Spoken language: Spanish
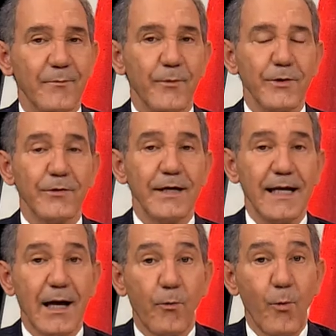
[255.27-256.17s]
Bueno, en
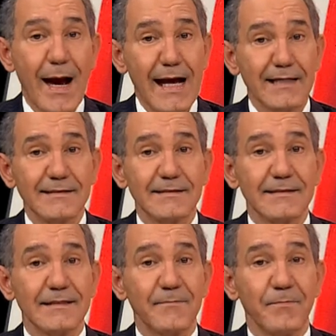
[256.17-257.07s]
la UAS
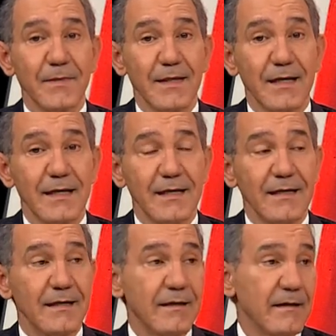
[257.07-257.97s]

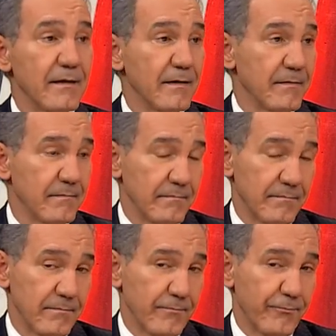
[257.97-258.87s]
eh,
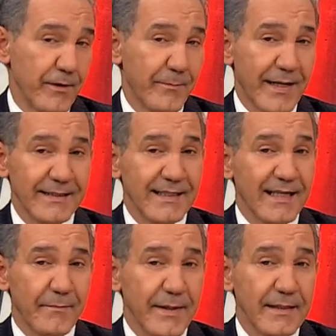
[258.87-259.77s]
fue
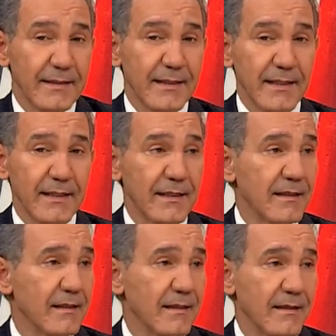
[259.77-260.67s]

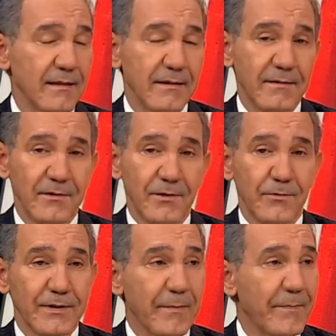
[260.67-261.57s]
prácticamente
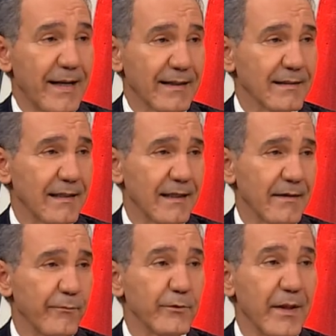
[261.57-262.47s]
una parte
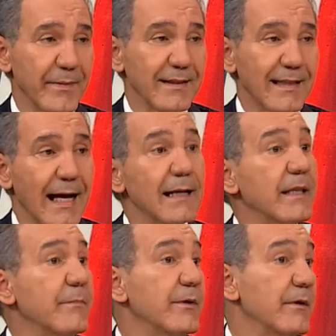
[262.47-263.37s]
fundamental
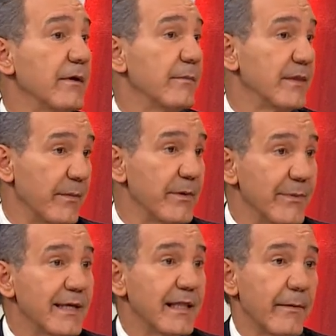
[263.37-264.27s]
de mi,
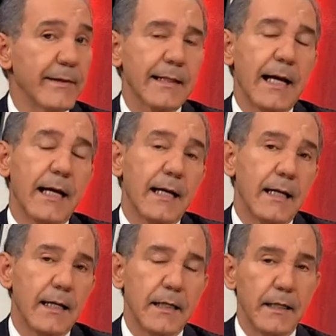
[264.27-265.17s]
vida, ¿verdad?
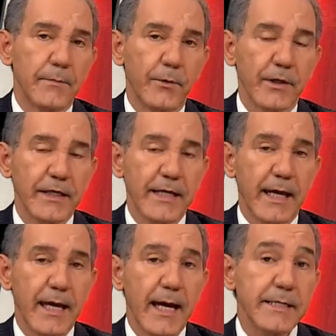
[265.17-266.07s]
Porque
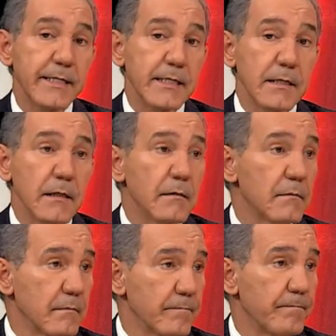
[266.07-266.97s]
llegué allí
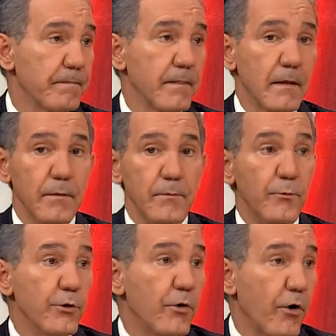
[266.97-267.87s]
muy
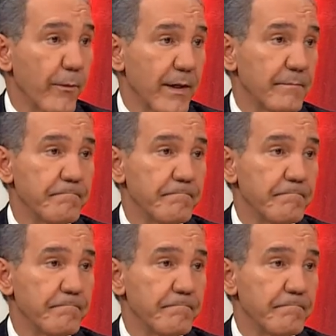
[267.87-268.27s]
joven